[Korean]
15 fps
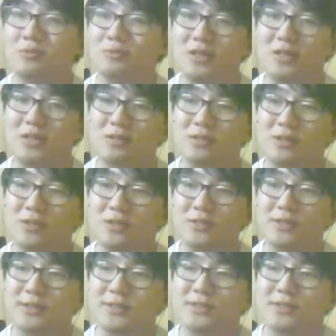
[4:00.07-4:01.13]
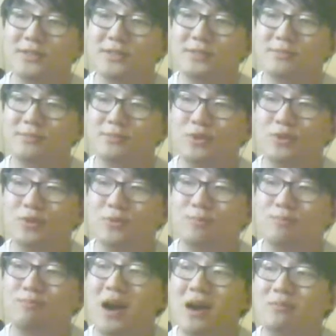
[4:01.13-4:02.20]
하는 말이 뭐
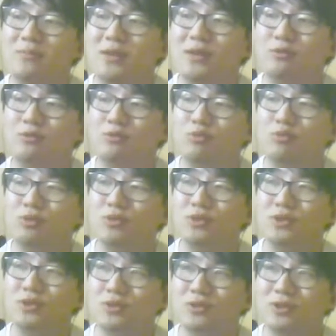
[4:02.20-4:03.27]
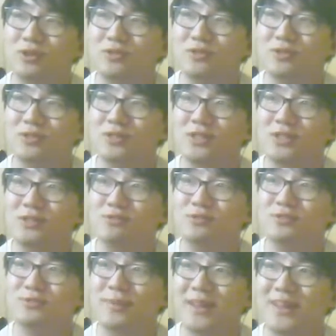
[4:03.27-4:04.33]
마음에 두고 있었던 그
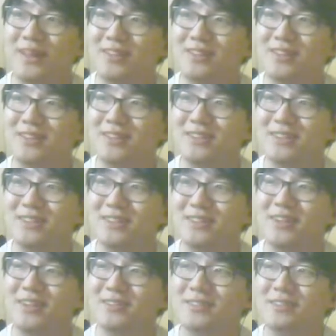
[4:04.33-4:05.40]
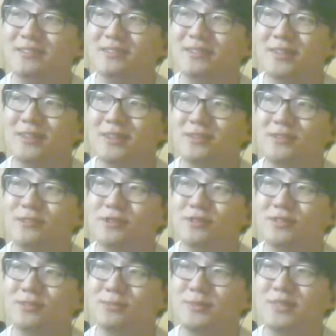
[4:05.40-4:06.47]
친구 맞느냐 하니까 그러니까, 네
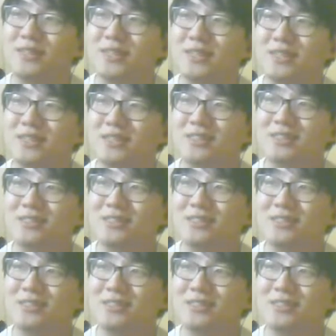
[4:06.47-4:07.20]
그렇습니다